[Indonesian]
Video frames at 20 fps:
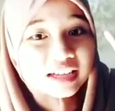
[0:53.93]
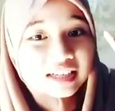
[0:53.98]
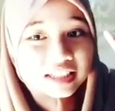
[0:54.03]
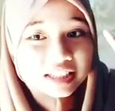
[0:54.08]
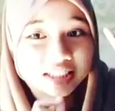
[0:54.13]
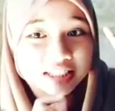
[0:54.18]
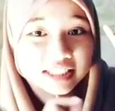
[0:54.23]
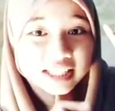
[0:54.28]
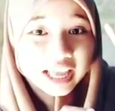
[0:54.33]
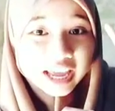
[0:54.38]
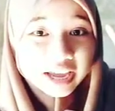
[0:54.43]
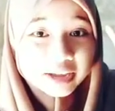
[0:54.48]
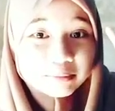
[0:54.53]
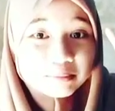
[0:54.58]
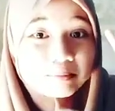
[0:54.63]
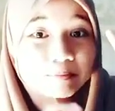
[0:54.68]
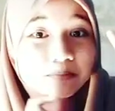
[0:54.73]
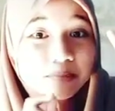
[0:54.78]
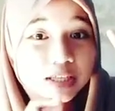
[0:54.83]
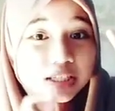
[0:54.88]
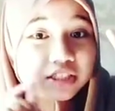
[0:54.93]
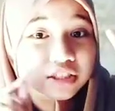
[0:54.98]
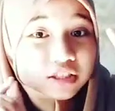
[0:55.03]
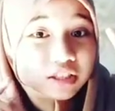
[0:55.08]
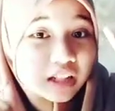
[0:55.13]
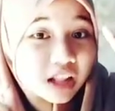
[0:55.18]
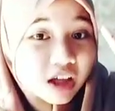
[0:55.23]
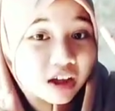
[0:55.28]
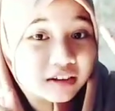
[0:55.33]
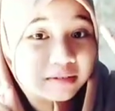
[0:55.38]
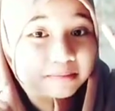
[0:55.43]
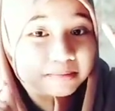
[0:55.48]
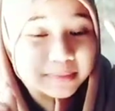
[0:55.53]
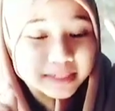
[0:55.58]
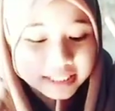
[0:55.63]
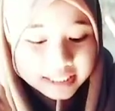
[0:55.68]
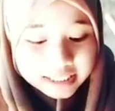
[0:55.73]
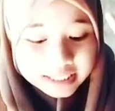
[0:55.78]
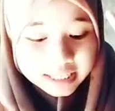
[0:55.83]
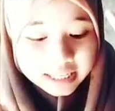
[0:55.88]
the same plus non
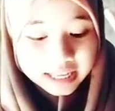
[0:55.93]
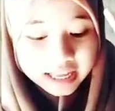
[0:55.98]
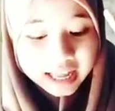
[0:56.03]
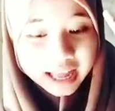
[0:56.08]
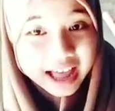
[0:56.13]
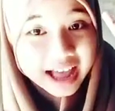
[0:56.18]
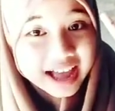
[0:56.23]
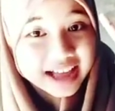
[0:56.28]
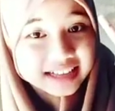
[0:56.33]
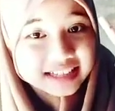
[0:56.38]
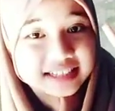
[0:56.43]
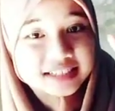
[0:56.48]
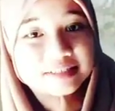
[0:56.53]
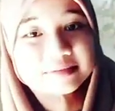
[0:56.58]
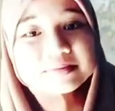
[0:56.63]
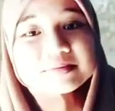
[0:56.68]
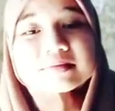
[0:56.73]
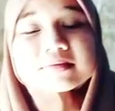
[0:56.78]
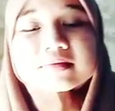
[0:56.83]
plus as.